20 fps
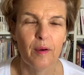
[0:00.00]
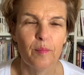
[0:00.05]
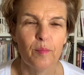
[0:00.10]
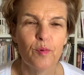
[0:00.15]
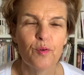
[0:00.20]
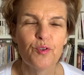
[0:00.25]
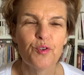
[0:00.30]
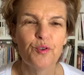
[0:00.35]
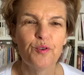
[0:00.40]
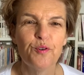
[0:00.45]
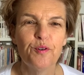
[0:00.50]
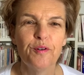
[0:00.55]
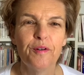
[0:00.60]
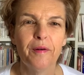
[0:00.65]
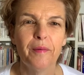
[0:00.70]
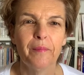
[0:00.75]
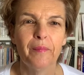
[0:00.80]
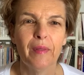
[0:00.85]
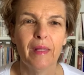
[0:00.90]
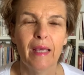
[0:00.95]
Bonjour,
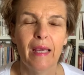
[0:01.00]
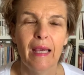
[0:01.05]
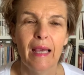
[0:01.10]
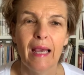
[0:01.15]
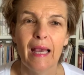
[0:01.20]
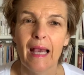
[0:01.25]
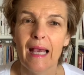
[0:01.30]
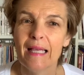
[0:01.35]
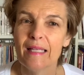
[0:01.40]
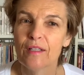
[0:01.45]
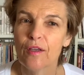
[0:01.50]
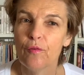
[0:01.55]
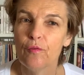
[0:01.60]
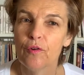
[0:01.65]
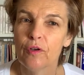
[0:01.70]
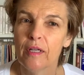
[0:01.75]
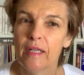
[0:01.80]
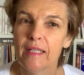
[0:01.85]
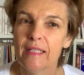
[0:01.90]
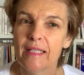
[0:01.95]
est-ce que vous
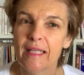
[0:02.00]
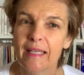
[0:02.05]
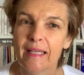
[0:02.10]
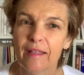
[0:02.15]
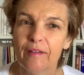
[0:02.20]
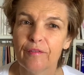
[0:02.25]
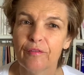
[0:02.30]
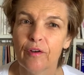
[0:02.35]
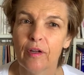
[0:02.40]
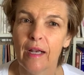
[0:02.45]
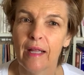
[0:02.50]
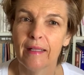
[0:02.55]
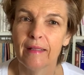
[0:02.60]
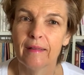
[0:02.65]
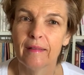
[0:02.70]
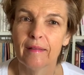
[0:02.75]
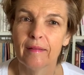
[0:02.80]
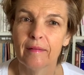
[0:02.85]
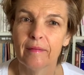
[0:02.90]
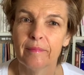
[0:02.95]
connaissez Ken
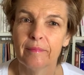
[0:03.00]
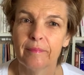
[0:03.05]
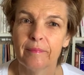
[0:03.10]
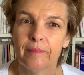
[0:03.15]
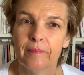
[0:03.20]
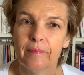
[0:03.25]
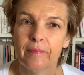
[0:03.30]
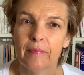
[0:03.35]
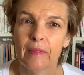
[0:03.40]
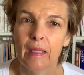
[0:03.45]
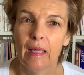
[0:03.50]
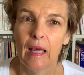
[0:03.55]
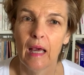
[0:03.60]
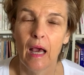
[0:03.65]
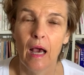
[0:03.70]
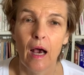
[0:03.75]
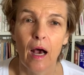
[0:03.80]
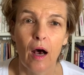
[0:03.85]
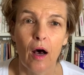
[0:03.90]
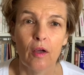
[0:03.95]
Follett
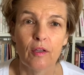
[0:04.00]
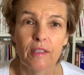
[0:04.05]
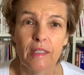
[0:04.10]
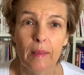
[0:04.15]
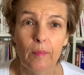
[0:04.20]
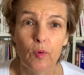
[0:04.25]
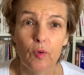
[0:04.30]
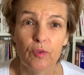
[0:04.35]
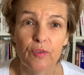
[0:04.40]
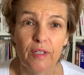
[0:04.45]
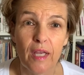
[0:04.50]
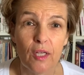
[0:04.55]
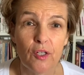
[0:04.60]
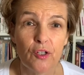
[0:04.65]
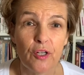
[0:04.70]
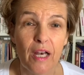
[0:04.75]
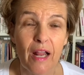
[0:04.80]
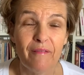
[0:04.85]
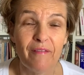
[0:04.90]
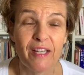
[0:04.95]
En ce qui me concerne, je
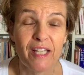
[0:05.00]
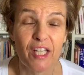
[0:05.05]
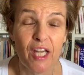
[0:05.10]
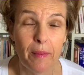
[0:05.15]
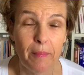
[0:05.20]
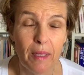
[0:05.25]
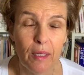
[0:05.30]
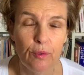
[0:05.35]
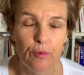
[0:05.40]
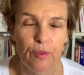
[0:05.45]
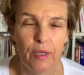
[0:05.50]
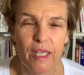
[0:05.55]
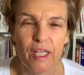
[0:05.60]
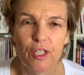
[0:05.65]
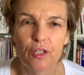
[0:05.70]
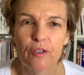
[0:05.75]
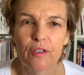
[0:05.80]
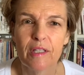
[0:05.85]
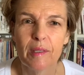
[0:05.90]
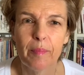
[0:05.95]
ne l'avais jamais lu et
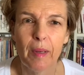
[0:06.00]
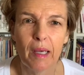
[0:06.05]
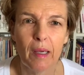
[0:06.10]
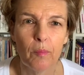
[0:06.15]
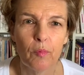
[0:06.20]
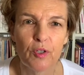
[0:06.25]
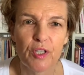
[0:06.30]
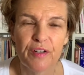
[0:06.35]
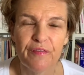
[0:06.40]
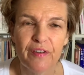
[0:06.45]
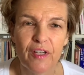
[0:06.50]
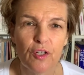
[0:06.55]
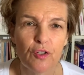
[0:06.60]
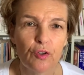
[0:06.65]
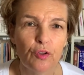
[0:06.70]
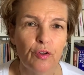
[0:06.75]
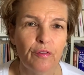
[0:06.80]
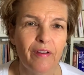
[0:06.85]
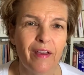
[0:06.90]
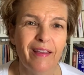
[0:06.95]
je ne sais pas comment j'ai fait, je
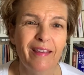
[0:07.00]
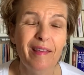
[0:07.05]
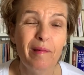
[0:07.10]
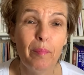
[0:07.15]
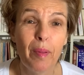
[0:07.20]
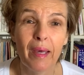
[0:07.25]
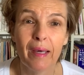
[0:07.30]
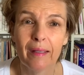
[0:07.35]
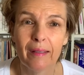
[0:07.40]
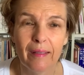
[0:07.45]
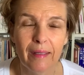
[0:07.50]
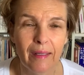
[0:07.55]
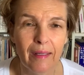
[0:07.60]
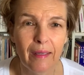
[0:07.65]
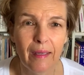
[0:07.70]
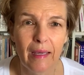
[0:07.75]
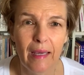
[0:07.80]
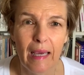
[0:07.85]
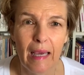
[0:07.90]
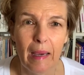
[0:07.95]
devais
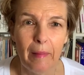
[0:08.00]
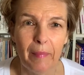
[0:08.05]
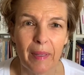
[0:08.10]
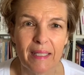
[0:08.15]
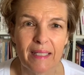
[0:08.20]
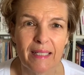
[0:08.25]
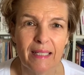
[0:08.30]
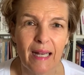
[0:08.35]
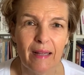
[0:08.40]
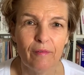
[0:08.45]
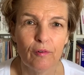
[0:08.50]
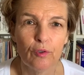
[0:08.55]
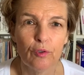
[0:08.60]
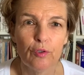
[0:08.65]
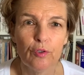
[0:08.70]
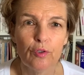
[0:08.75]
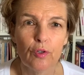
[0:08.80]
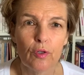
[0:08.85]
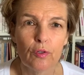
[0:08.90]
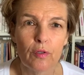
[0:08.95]
hiberner parce qu'il a vendu
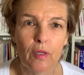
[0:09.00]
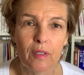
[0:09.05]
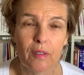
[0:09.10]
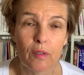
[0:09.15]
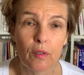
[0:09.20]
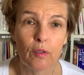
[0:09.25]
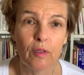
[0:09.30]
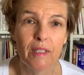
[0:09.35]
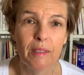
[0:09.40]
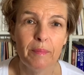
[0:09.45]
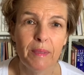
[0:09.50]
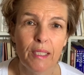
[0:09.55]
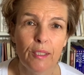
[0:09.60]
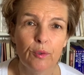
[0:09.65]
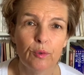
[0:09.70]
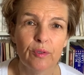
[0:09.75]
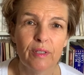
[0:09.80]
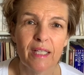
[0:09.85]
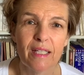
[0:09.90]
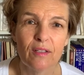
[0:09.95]
170
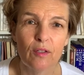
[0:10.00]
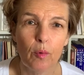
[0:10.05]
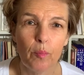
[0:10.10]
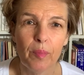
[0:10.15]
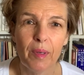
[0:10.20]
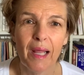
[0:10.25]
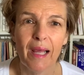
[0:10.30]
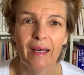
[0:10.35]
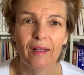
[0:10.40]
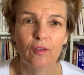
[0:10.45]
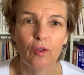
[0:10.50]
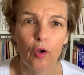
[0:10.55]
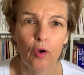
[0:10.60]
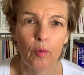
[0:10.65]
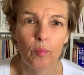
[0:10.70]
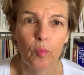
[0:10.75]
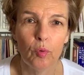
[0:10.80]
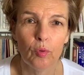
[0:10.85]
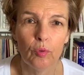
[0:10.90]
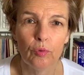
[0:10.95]
millions d'exemplaires dans le
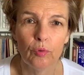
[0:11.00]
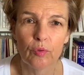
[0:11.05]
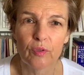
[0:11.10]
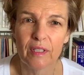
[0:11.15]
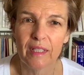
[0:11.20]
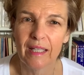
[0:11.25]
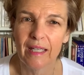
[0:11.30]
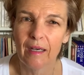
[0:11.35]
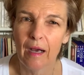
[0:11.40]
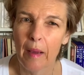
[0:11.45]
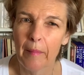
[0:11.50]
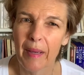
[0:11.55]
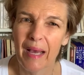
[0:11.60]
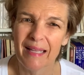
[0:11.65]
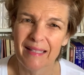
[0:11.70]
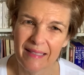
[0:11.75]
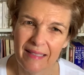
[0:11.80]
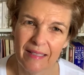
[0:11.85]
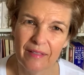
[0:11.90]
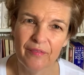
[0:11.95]
monde, donc c'était quand même
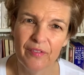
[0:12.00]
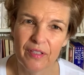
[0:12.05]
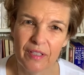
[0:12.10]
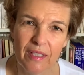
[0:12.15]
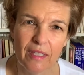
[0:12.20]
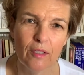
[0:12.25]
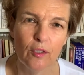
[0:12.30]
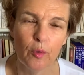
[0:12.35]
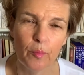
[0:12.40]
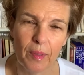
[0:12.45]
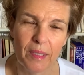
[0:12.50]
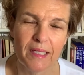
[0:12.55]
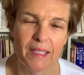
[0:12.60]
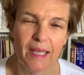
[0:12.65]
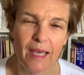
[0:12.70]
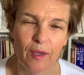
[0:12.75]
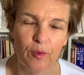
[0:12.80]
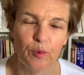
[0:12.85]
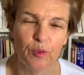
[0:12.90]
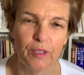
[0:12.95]
assez difficile de passer
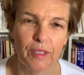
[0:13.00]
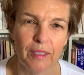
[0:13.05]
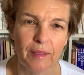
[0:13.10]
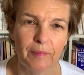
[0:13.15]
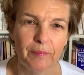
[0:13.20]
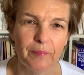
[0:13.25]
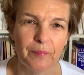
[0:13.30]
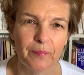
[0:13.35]
à côté.